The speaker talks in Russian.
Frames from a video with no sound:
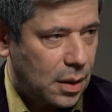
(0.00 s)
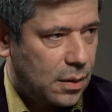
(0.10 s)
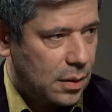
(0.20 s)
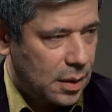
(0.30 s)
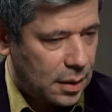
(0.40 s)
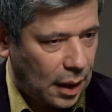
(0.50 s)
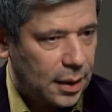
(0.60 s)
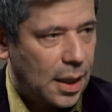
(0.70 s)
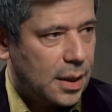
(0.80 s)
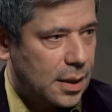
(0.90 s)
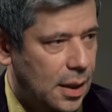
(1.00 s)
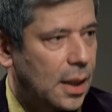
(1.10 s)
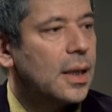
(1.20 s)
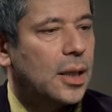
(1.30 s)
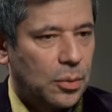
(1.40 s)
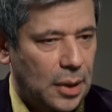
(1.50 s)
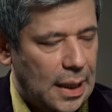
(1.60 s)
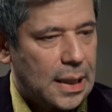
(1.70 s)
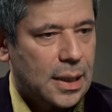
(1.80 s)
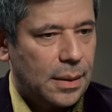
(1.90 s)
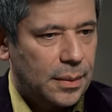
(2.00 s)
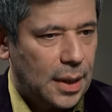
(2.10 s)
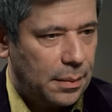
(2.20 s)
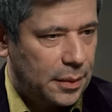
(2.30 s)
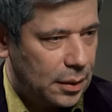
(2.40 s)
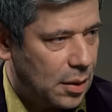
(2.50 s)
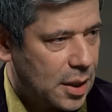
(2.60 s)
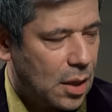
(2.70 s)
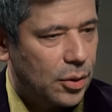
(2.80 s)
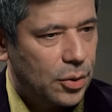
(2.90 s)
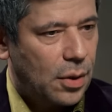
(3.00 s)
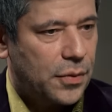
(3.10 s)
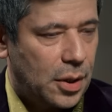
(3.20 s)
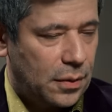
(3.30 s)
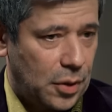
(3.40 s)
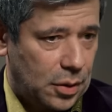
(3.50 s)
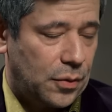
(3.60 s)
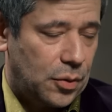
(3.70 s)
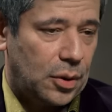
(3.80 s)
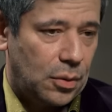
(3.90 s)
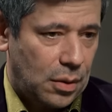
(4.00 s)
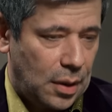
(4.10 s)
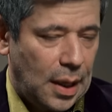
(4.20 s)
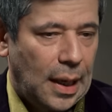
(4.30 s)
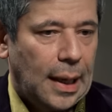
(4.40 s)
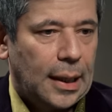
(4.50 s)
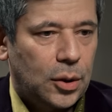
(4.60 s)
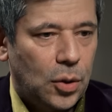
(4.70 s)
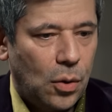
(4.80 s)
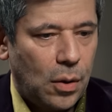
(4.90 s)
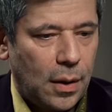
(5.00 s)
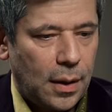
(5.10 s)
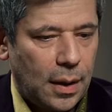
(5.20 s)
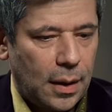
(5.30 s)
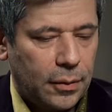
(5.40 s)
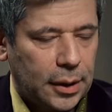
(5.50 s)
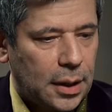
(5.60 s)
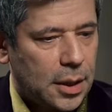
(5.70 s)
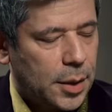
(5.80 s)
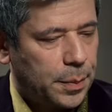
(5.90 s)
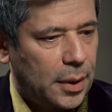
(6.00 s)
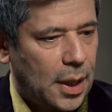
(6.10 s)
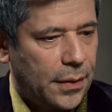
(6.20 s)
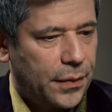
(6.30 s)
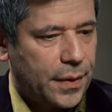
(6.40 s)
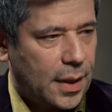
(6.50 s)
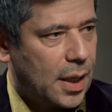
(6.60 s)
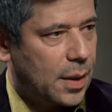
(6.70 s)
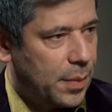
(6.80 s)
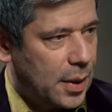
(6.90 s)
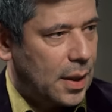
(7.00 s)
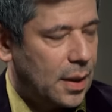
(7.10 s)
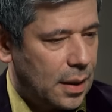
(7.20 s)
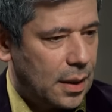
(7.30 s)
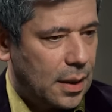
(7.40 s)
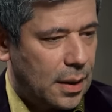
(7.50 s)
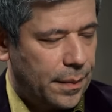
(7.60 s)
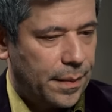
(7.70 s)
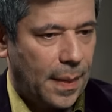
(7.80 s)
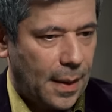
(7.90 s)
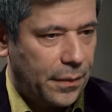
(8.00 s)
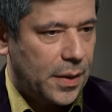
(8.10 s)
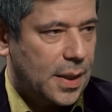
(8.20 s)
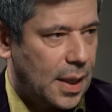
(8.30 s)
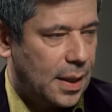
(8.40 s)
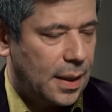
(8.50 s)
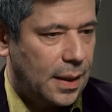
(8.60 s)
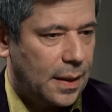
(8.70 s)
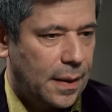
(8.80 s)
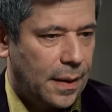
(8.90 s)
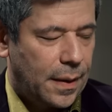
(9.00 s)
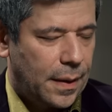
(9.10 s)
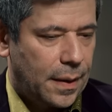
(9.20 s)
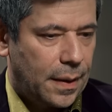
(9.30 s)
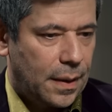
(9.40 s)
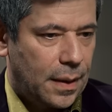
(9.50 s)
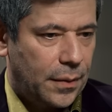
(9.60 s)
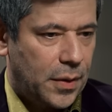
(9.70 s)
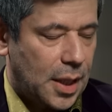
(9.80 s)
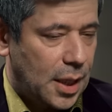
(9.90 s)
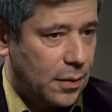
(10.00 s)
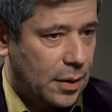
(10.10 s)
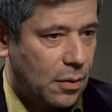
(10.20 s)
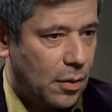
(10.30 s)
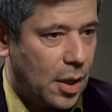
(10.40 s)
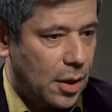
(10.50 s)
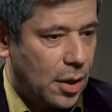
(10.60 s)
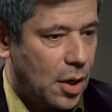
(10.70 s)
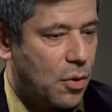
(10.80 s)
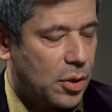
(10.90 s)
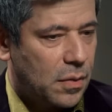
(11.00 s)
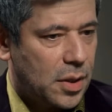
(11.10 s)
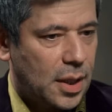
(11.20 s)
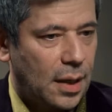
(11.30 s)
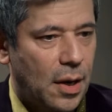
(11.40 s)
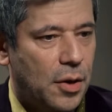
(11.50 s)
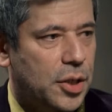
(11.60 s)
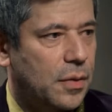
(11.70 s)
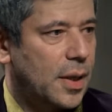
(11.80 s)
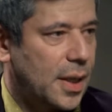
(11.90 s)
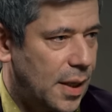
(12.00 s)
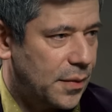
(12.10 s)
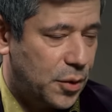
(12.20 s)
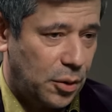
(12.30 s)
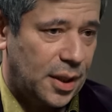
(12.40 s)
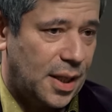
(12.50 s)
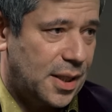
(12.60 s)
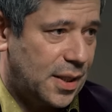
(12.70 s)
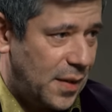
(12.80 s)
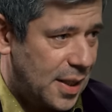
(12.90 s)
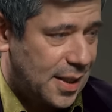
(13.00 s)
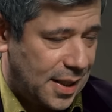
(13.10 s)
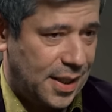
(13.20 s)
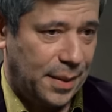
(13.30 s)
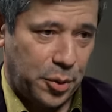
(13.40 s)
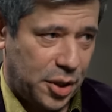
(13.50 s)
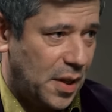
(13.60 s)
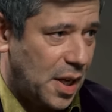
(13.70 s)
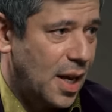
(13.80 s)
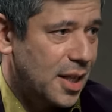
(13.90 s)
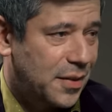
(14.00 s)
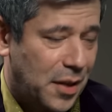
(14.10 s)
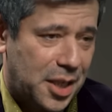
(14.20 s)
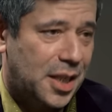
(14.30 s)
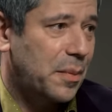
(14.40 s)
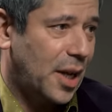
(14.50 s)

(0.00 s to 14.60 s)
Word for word: сказать, страна, где иудаизм, да, детская культура, все это, все это, все это, то э, вот этот сплав как бы э, официальной э, официального такого религиозного составляющего и все-таки светскости, потому что светскость там,